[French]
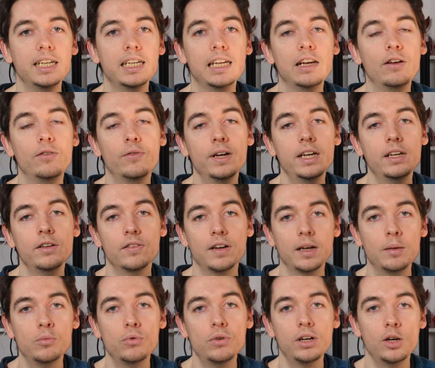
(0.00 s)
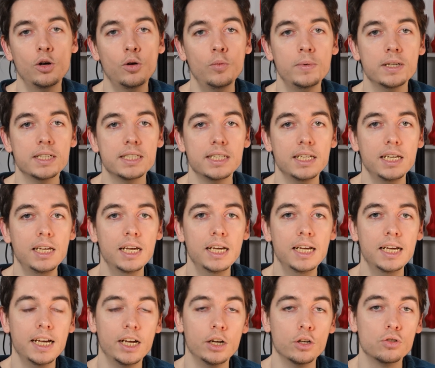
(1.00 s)
et qu'il faille vraiment la remplacer.
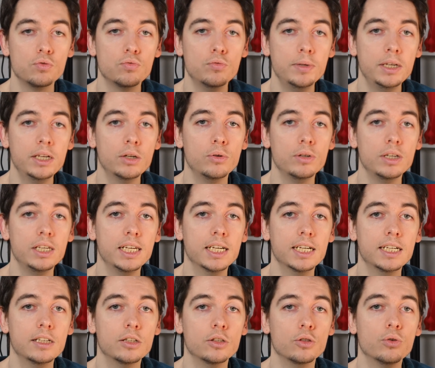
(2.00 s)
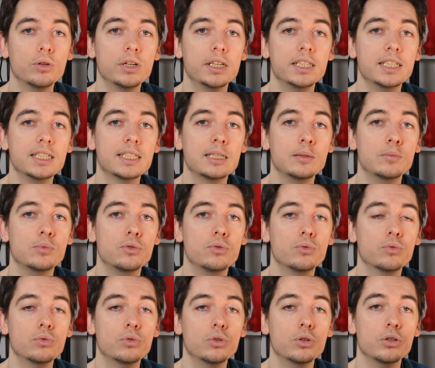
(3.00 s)
Alors je vous mets en lien dans la
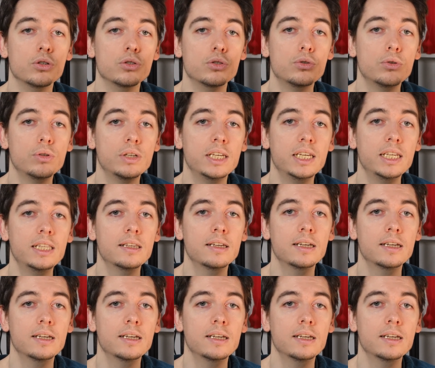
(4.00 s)
description euh, ce kit